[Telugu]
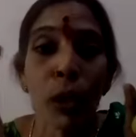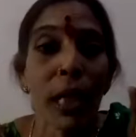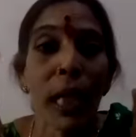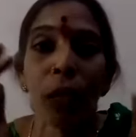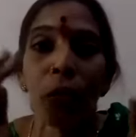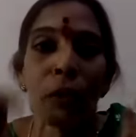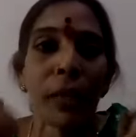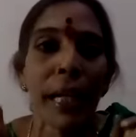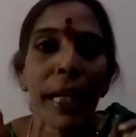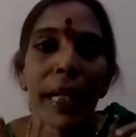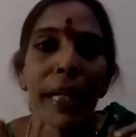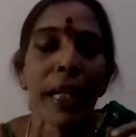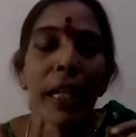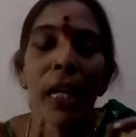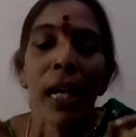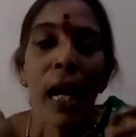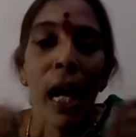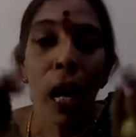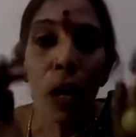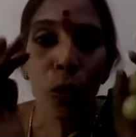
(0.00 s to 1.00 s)
కుండలు ఉంటాయి
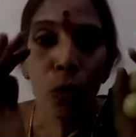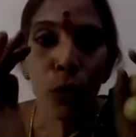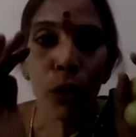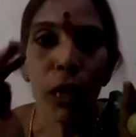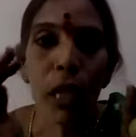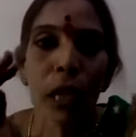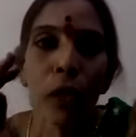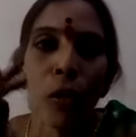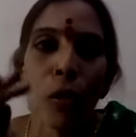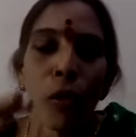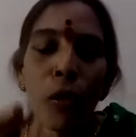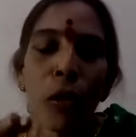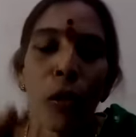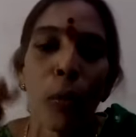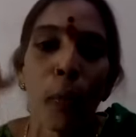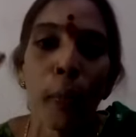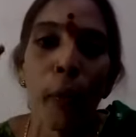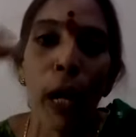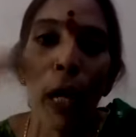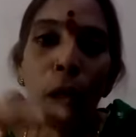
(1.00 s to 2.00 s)
ఆ కుండల్లో
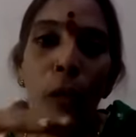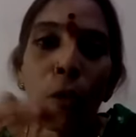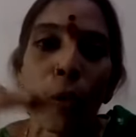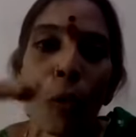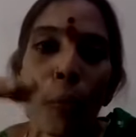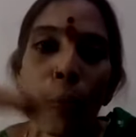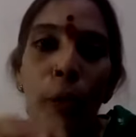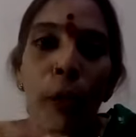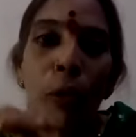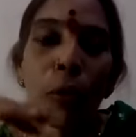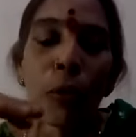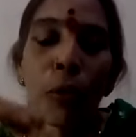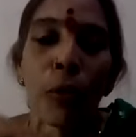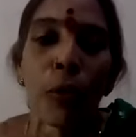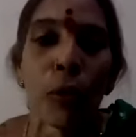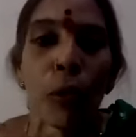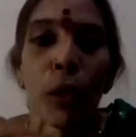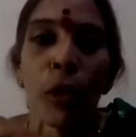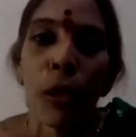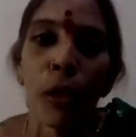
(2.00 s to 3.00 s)
పాలు పెరుగు
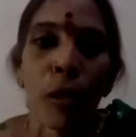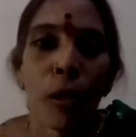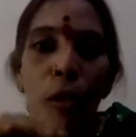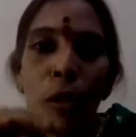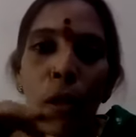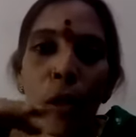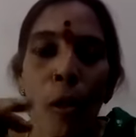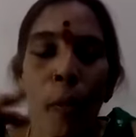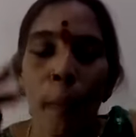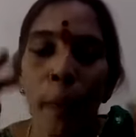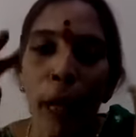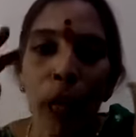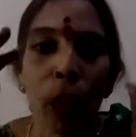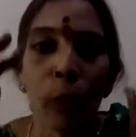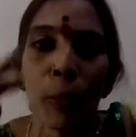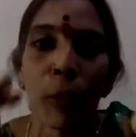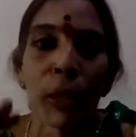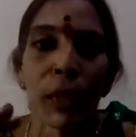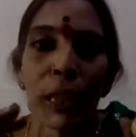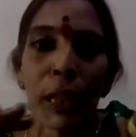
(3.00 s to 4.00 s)
పాలు
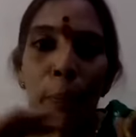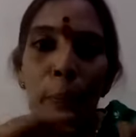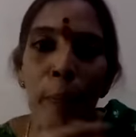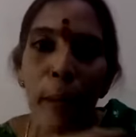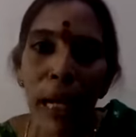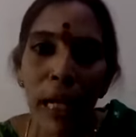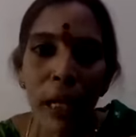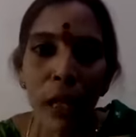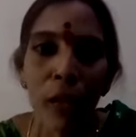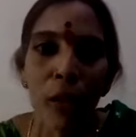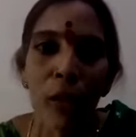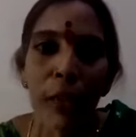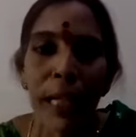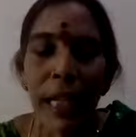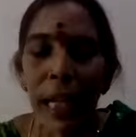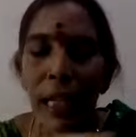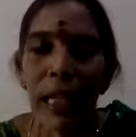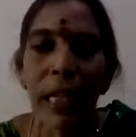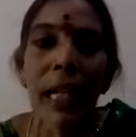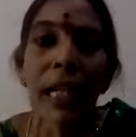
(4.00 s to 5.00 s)
పోసి పాలల్లో ఈ
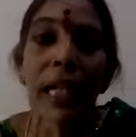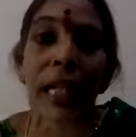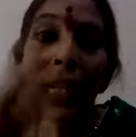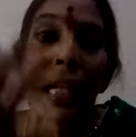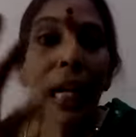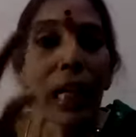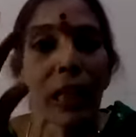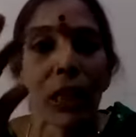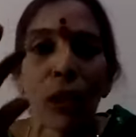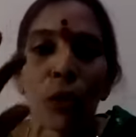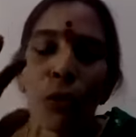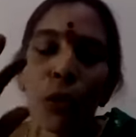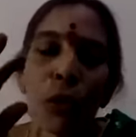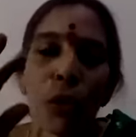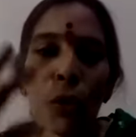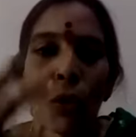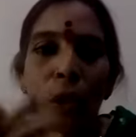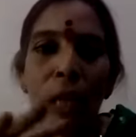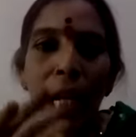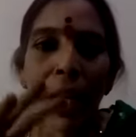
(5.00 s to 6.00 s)
అన్నాన్ని రాత్రి
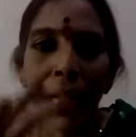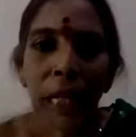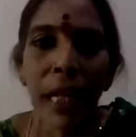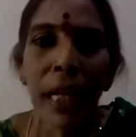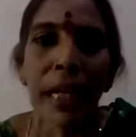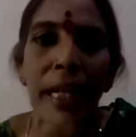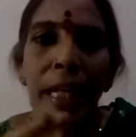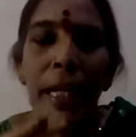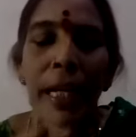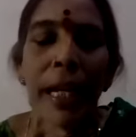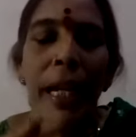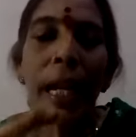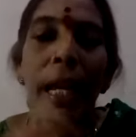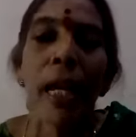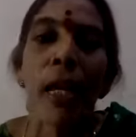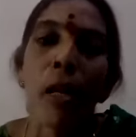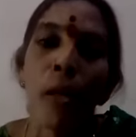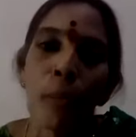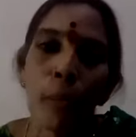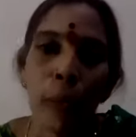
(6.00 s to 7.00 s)
వండుకున్న అన్నాన్ని
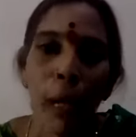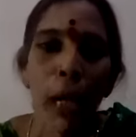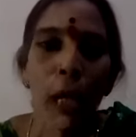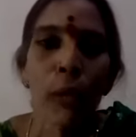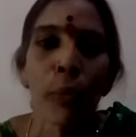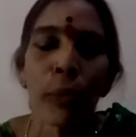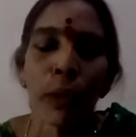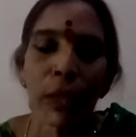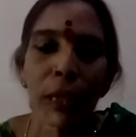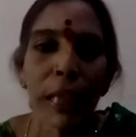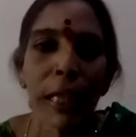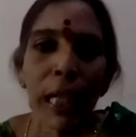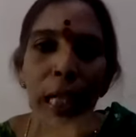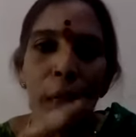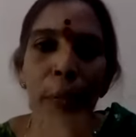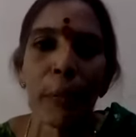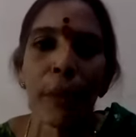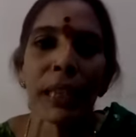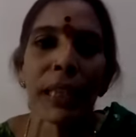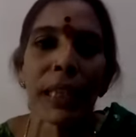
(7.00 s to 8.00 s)
పాలు పోసి
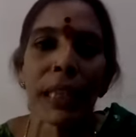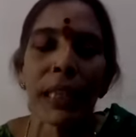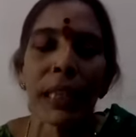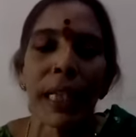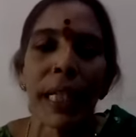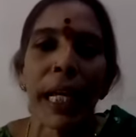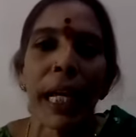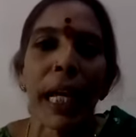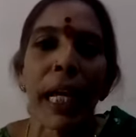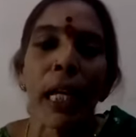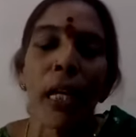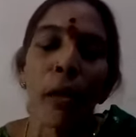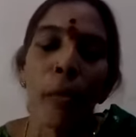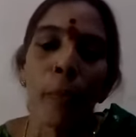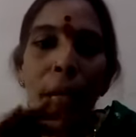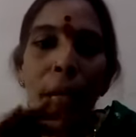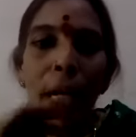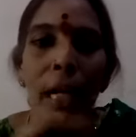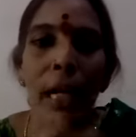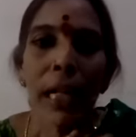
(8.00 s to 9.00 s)
కలిపేసేసి
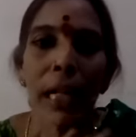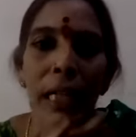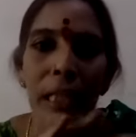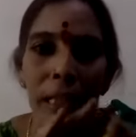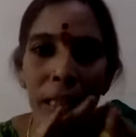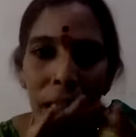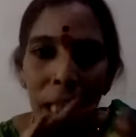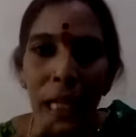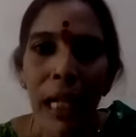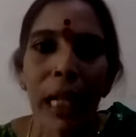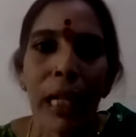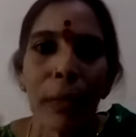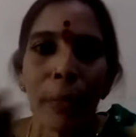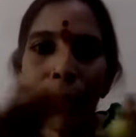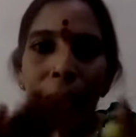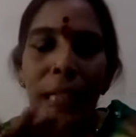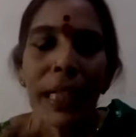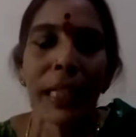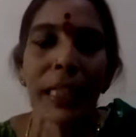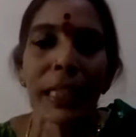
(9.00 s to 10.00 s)
బాగా చల్లారి
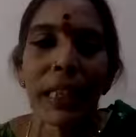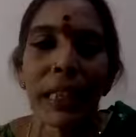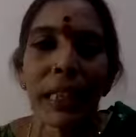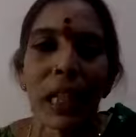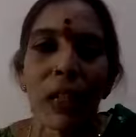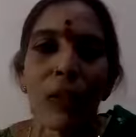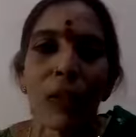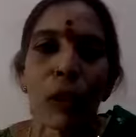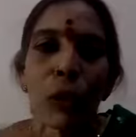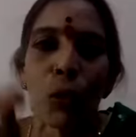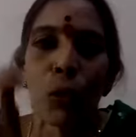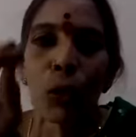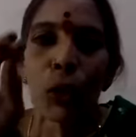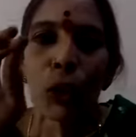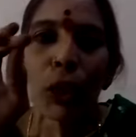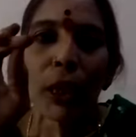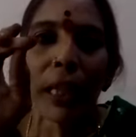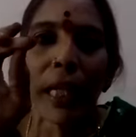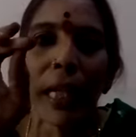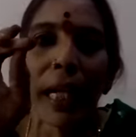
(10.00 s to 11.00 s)
పెట్టేసిన తర్వాత
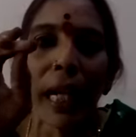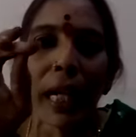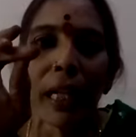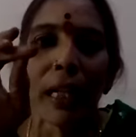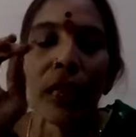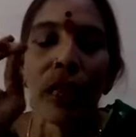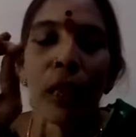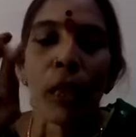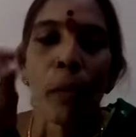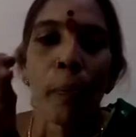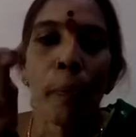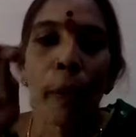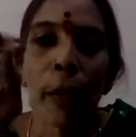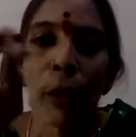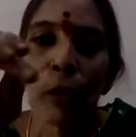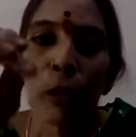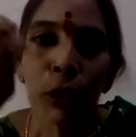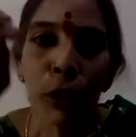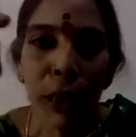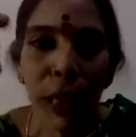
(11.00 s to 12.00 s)
కొద్దిగా
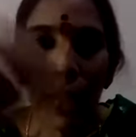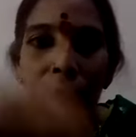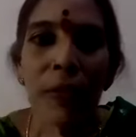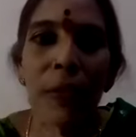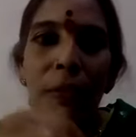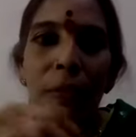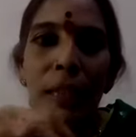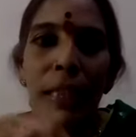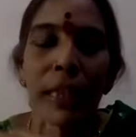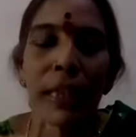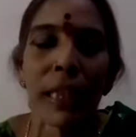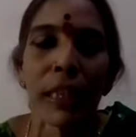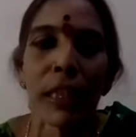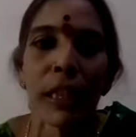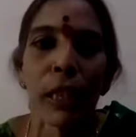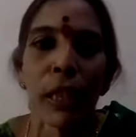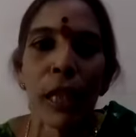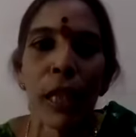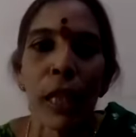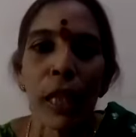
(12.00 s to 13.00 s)
పెరుగు చేవిలు
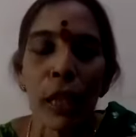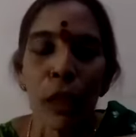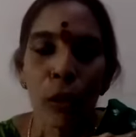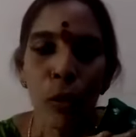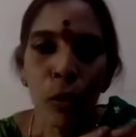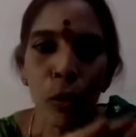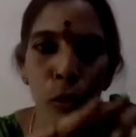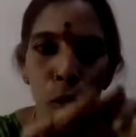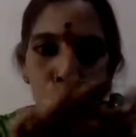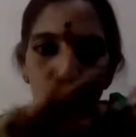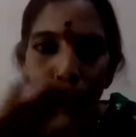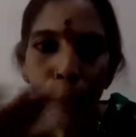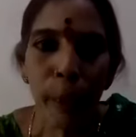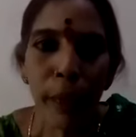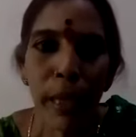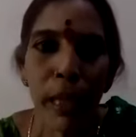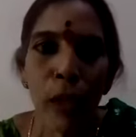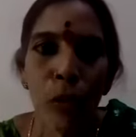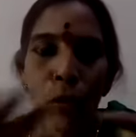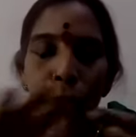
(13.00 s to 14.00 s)
వేసేసి ఓ
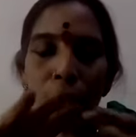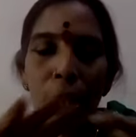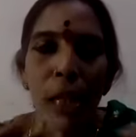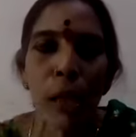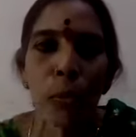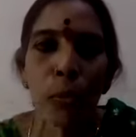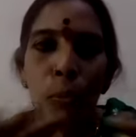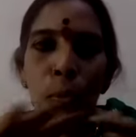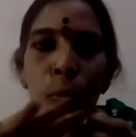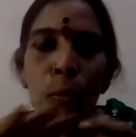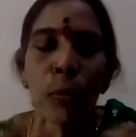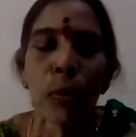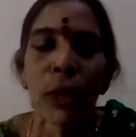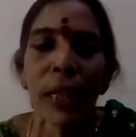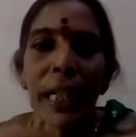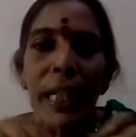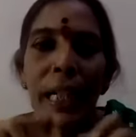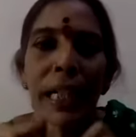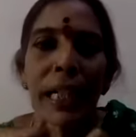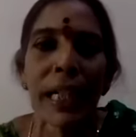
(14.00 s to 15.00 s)
శుభ్రంగా కుండకు
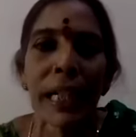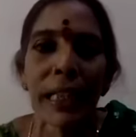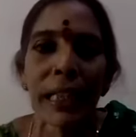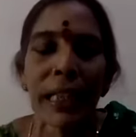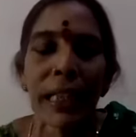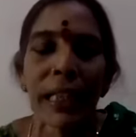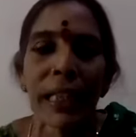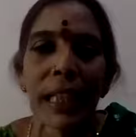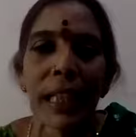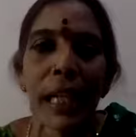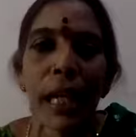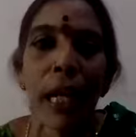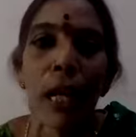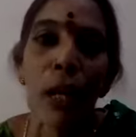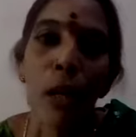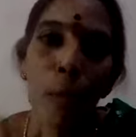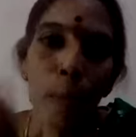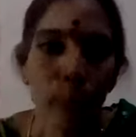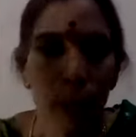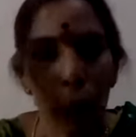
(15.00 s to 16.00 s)
మూట కట్టేసేసి
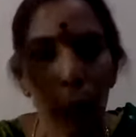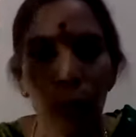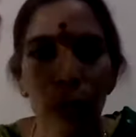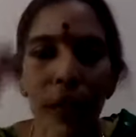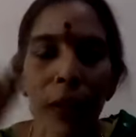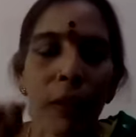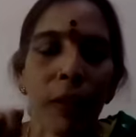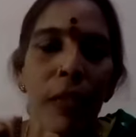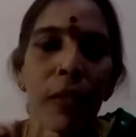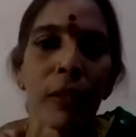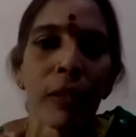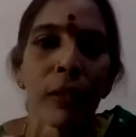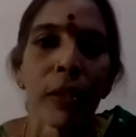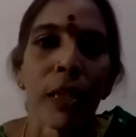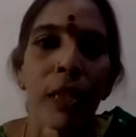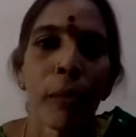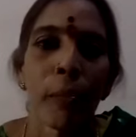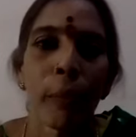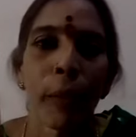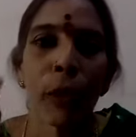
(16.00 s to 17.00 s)
పడుకునేవాళ్ళు
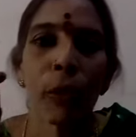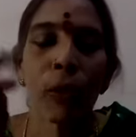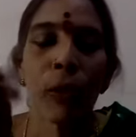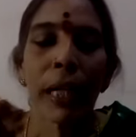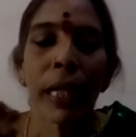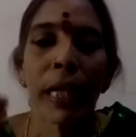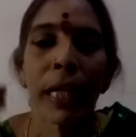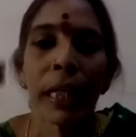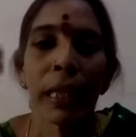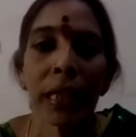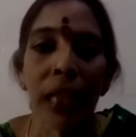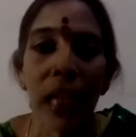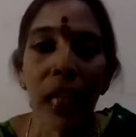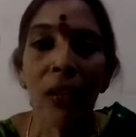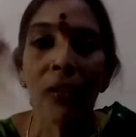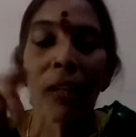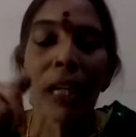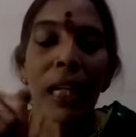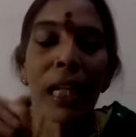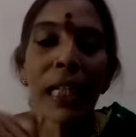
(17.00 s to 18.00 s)
పడుకోగానే
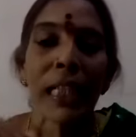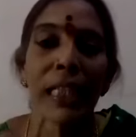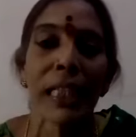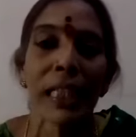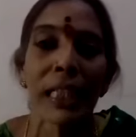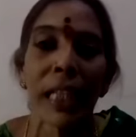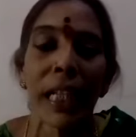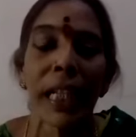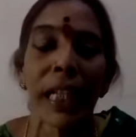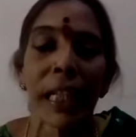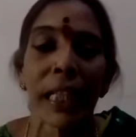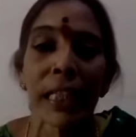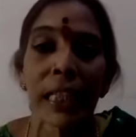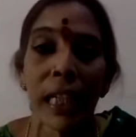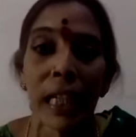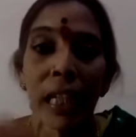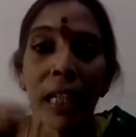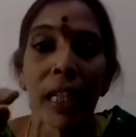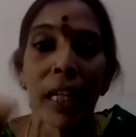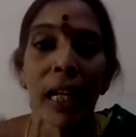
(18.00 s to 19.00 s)
తెల్లవారు లేచేసరికి
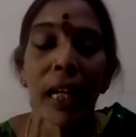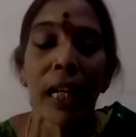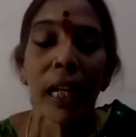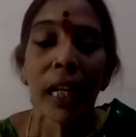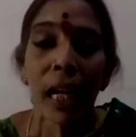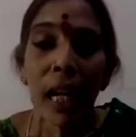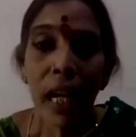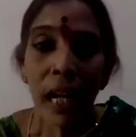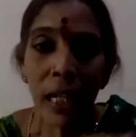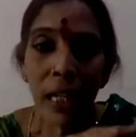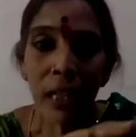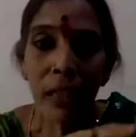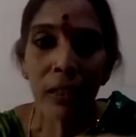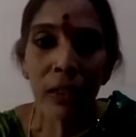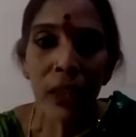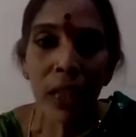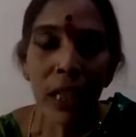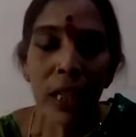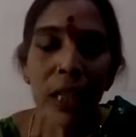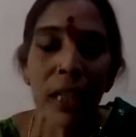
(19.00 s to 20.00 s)
చక్కగా ఆ అన్నం
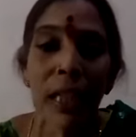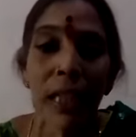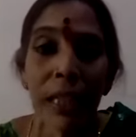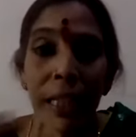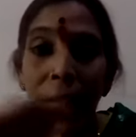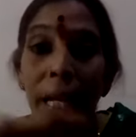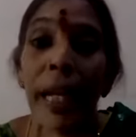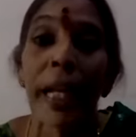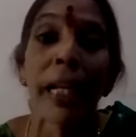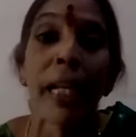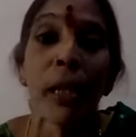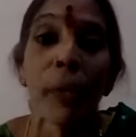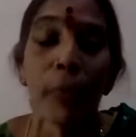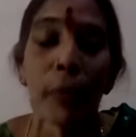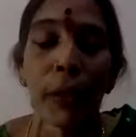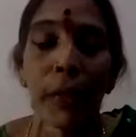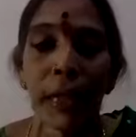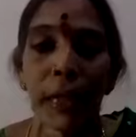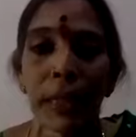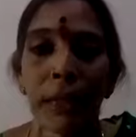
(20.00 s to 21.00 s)
చక్కగా
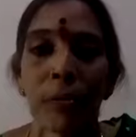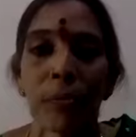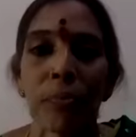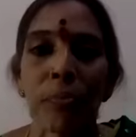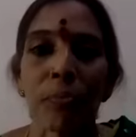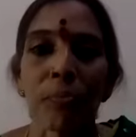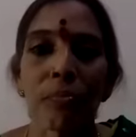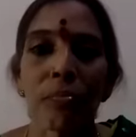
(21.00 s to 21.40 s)
తయారైపోయేది